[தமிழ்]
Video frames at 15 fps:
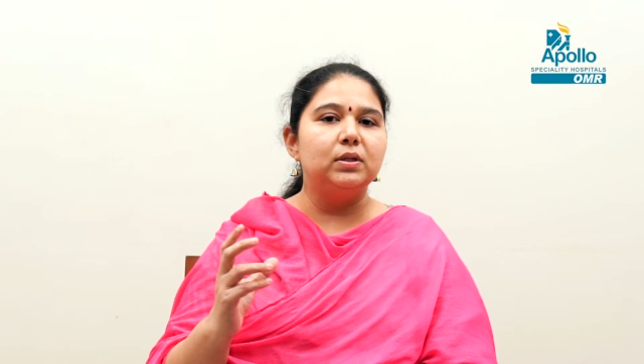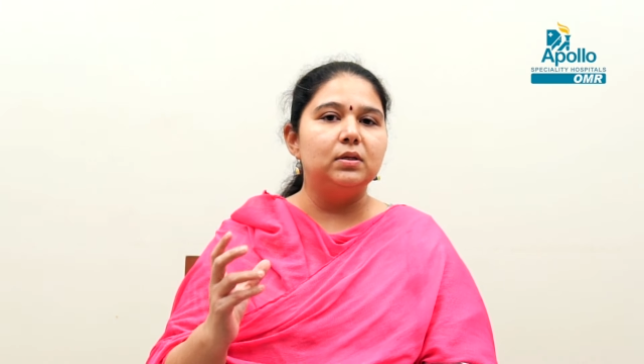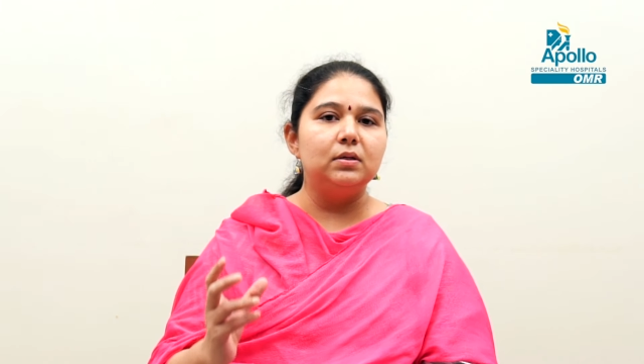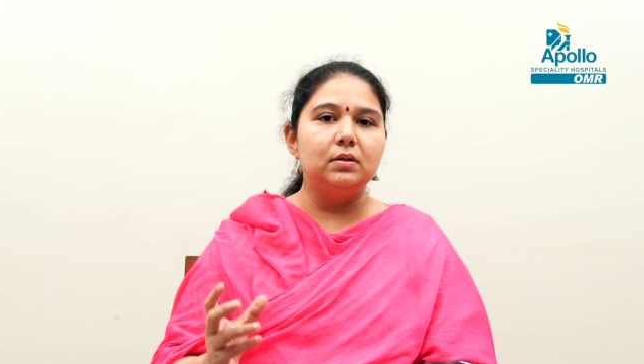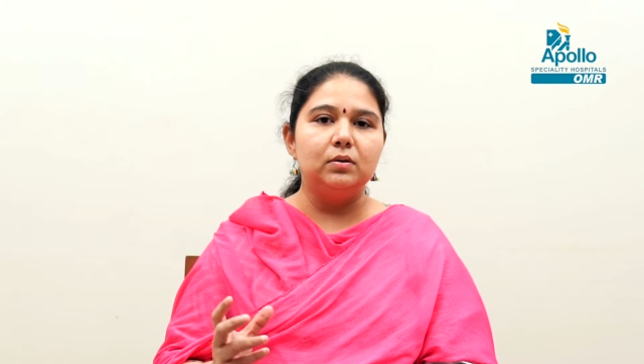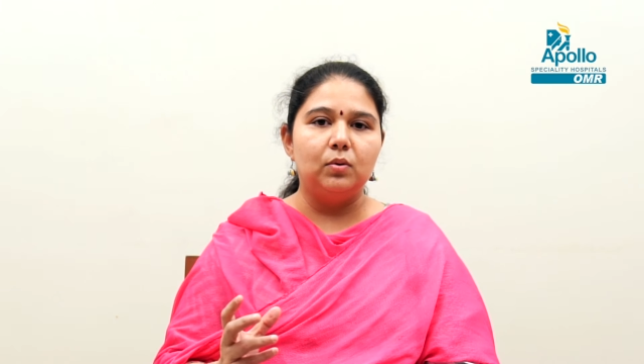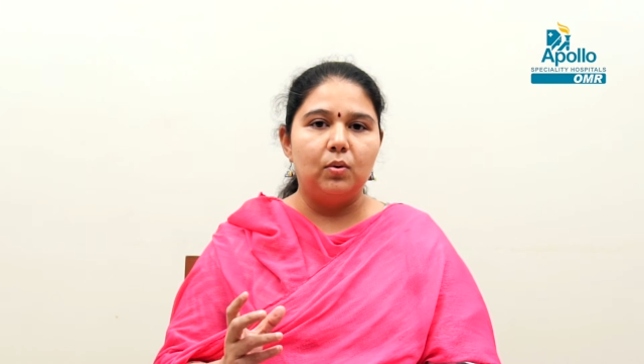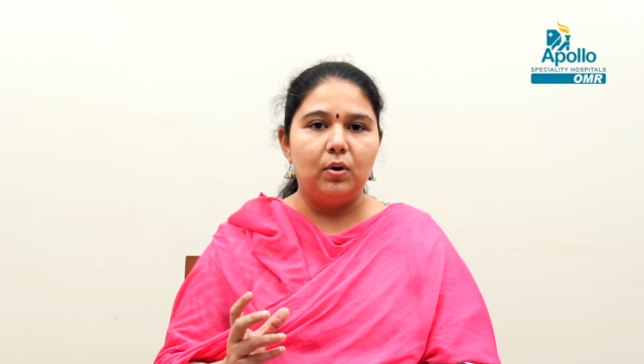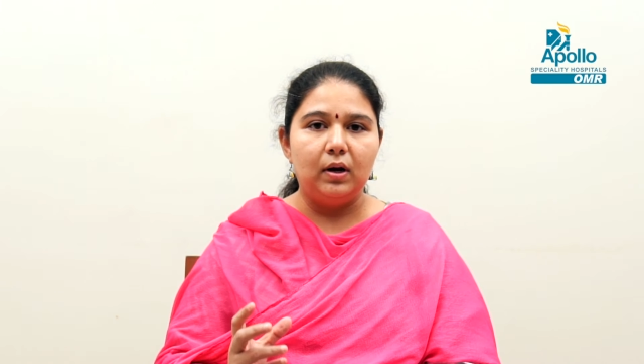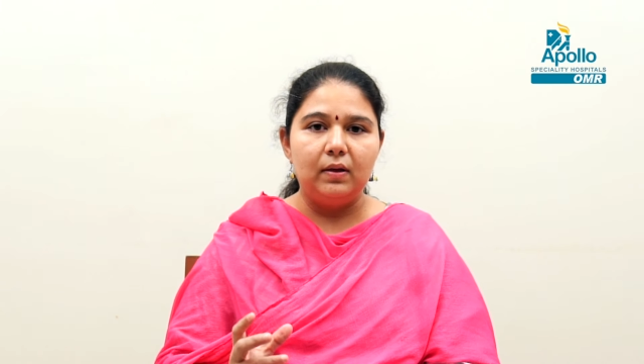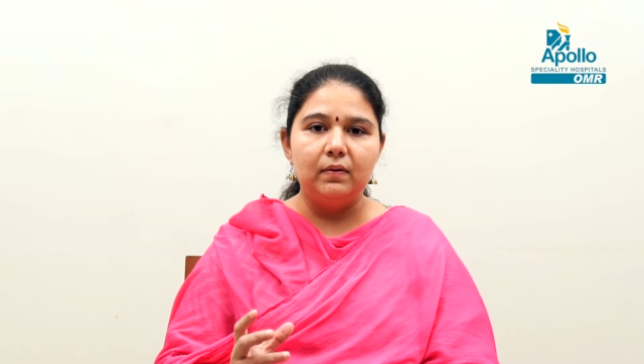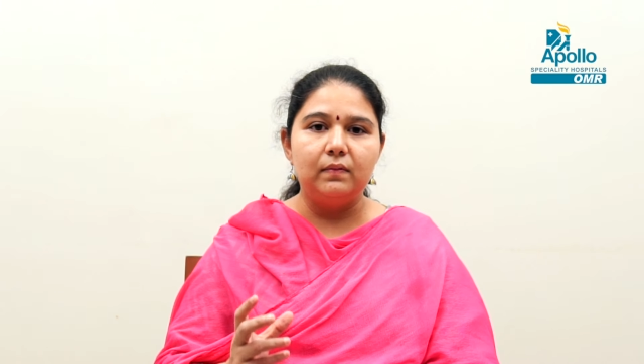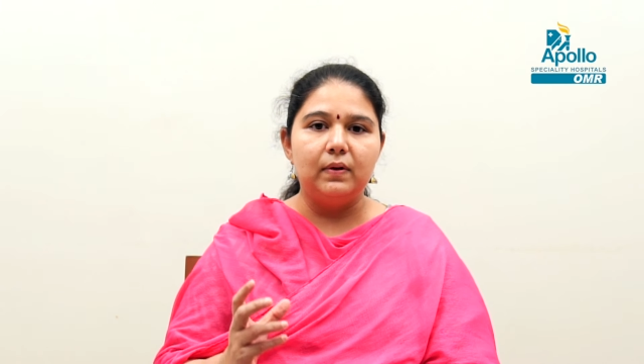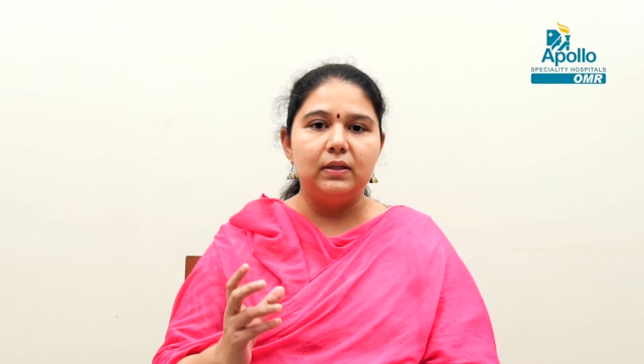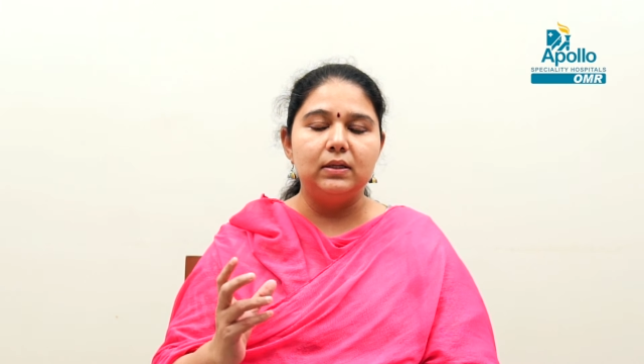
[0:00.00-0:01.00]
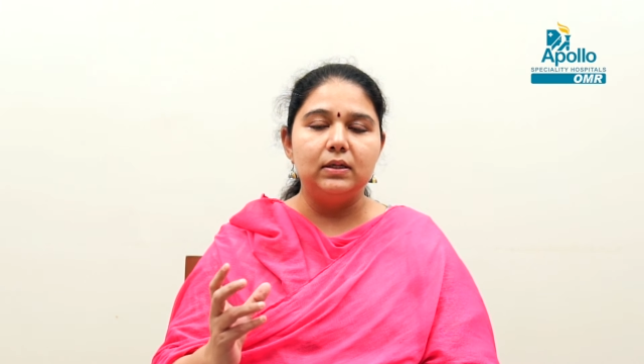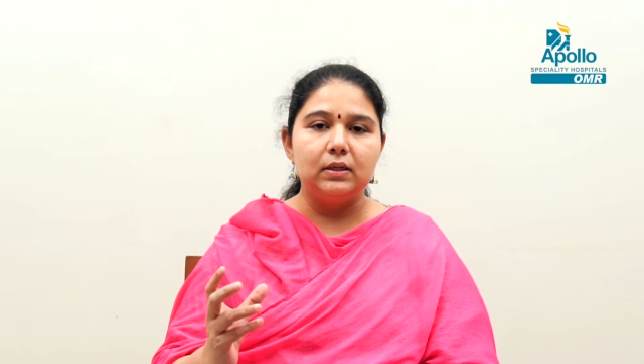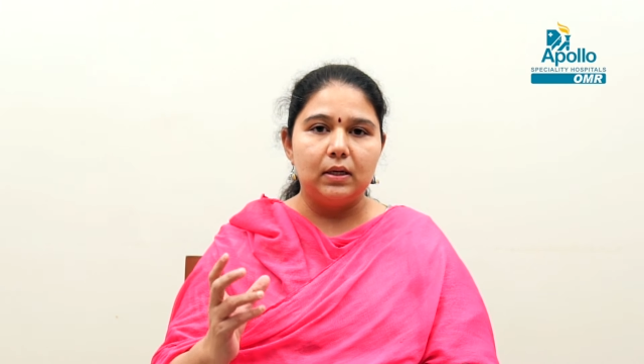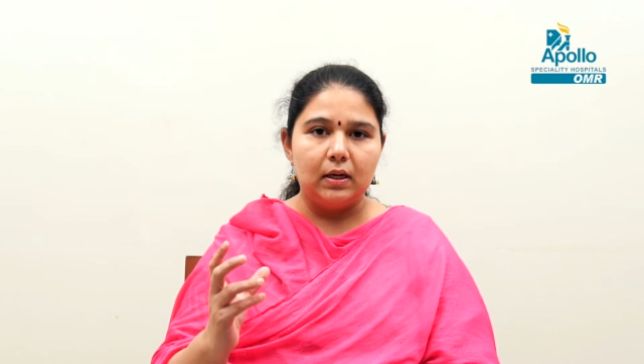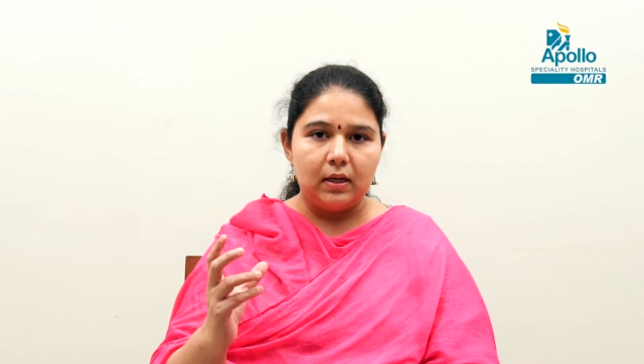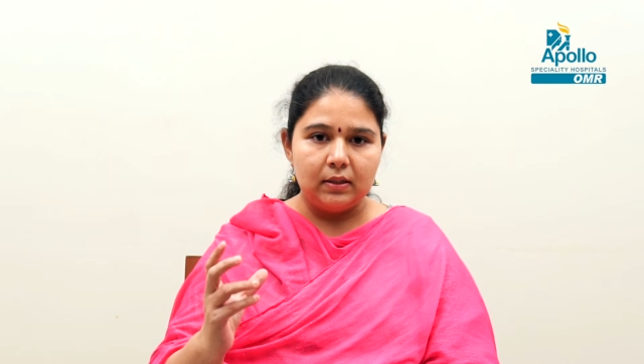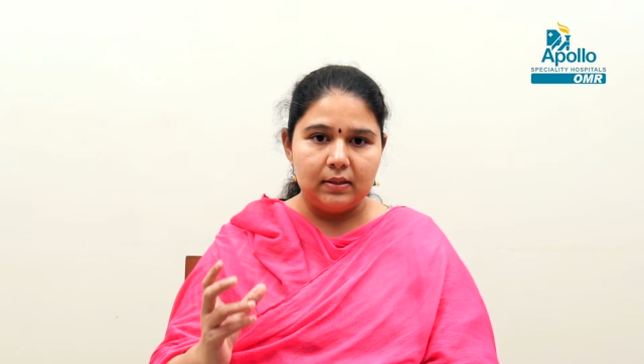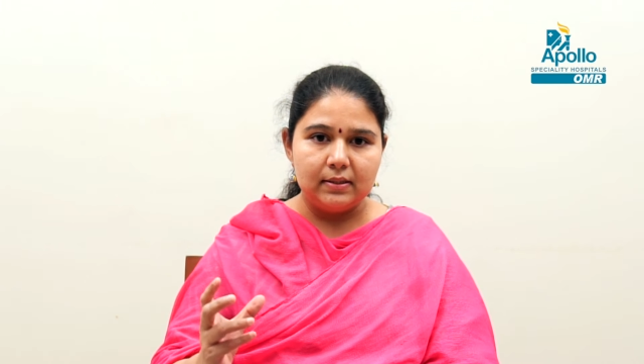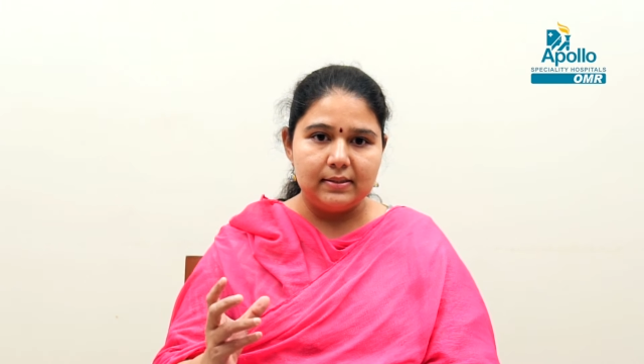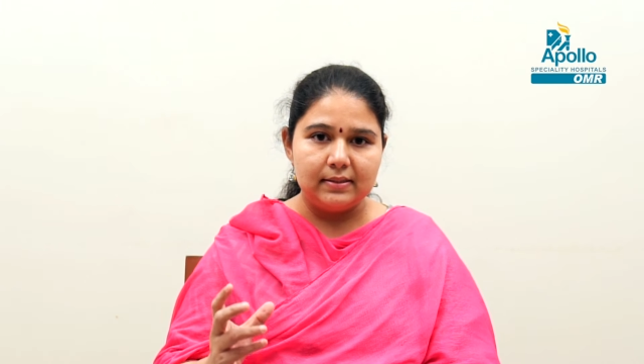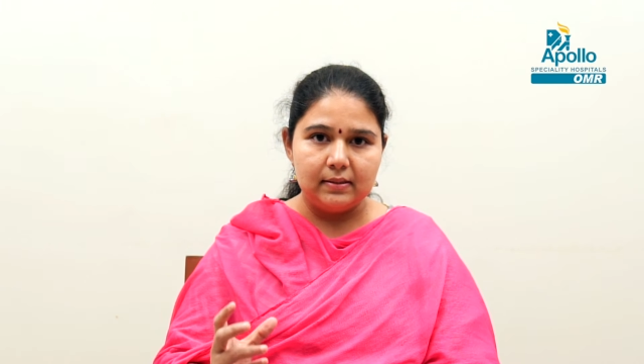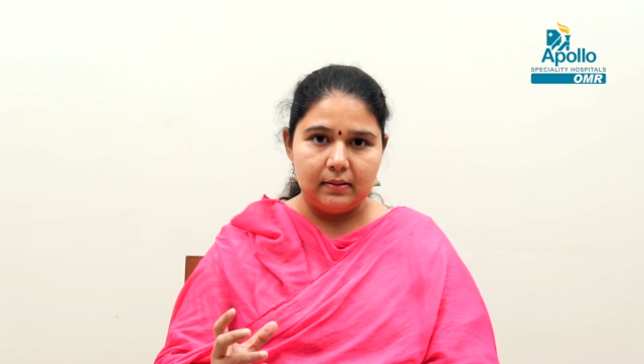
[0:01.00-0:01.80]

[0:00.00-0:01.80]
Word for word: வந்து ஓரளவுக்கு வந்து அந்த